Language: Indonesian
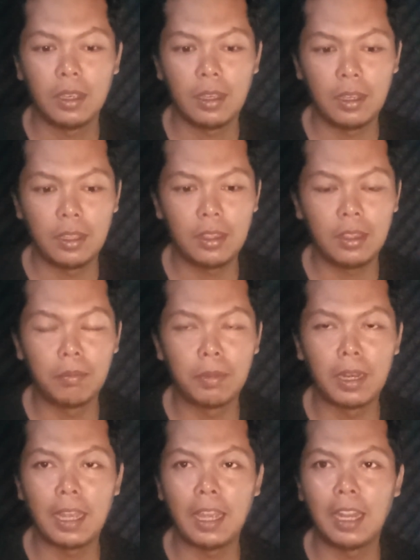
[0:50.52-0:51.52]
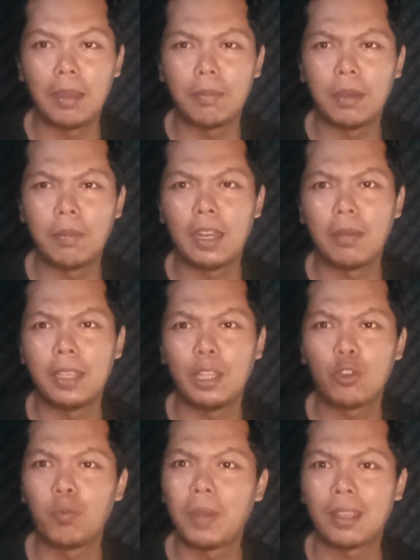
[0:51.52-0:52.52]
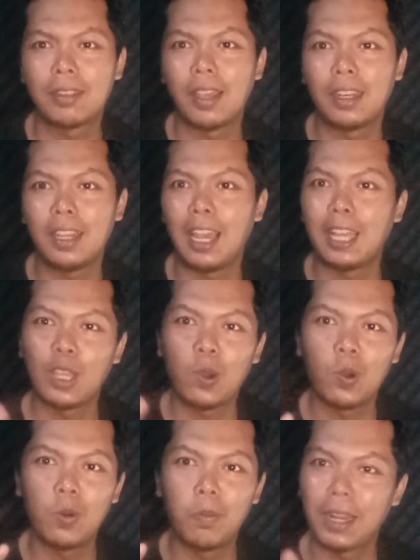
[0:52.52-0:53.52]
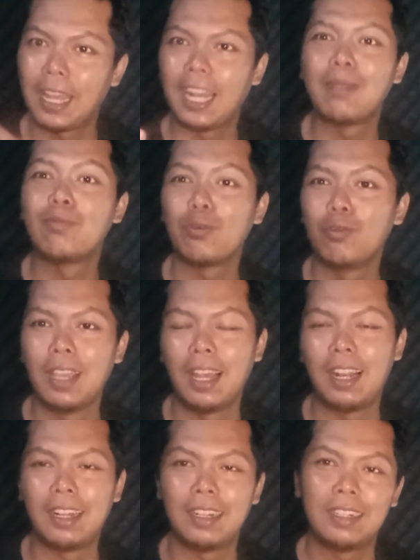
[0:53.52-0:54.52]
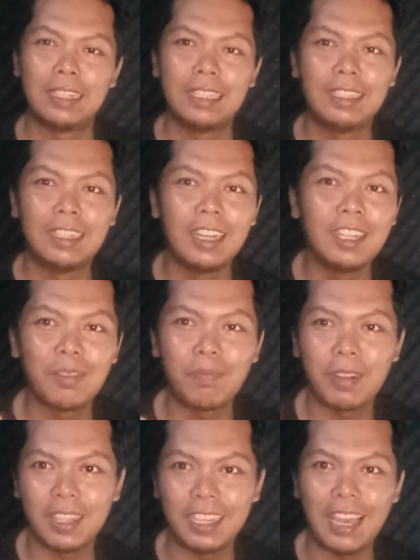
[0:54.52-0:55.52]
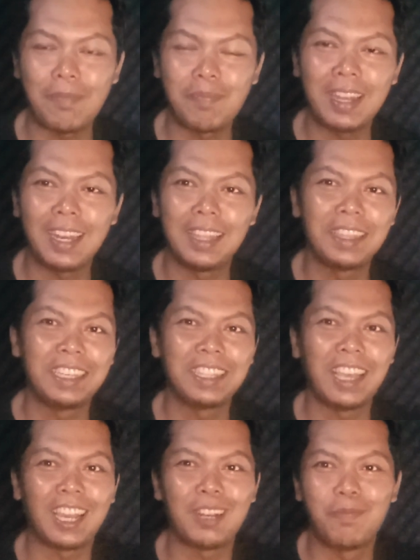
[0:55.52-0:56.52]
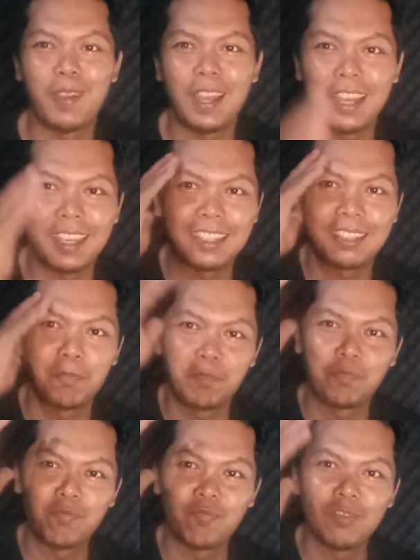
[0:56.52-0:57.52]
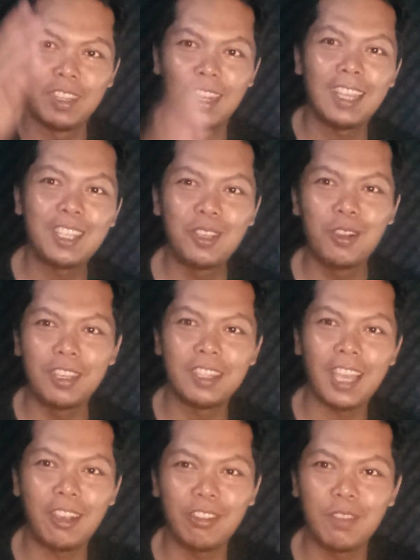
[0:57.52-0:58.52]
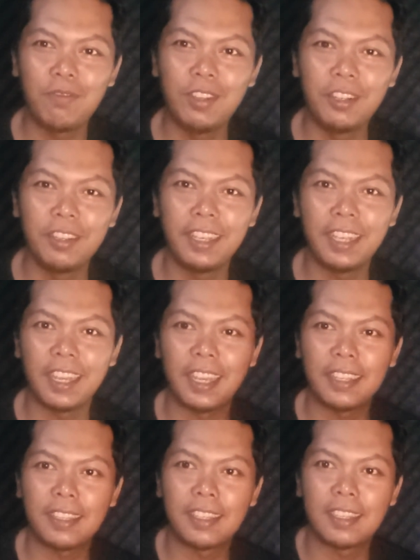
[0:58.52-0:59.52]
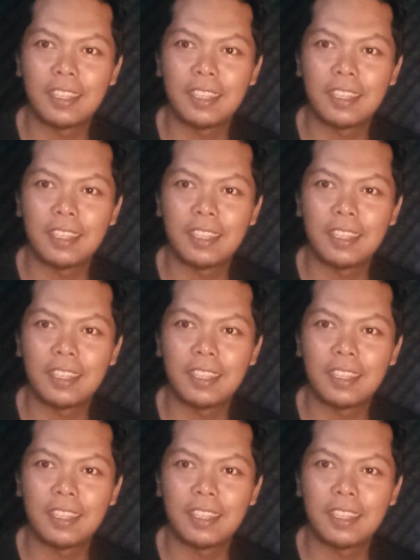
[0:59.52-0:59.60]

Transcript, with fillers: Eh, menanam apa namanya tumpang sari atau menanam tunggal. Jadi seperti apa nanti kita akan bahas. Let's go kita ikuti videonya ya guys.